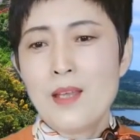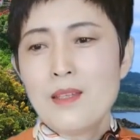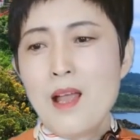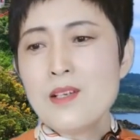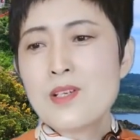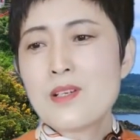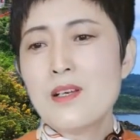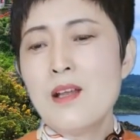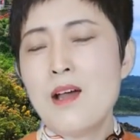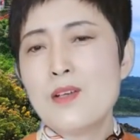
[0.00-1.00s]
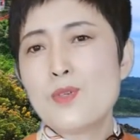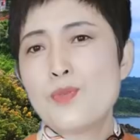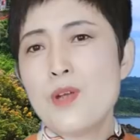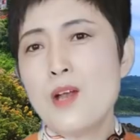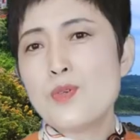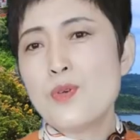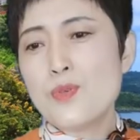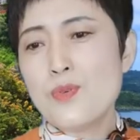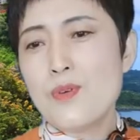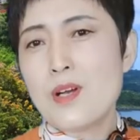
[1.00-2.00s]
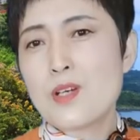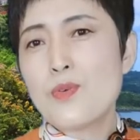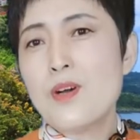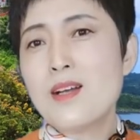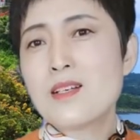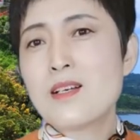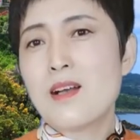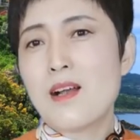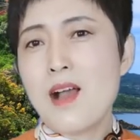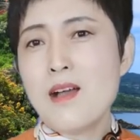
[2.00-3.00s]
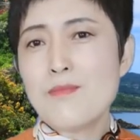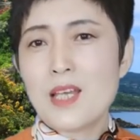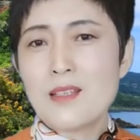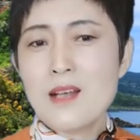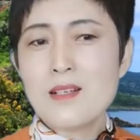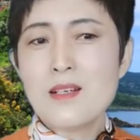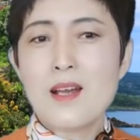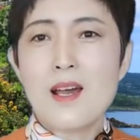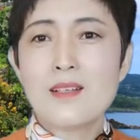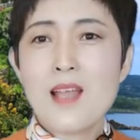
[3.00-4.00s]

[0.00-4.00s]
当时呢，虽然说中国说是抗美，但是呢，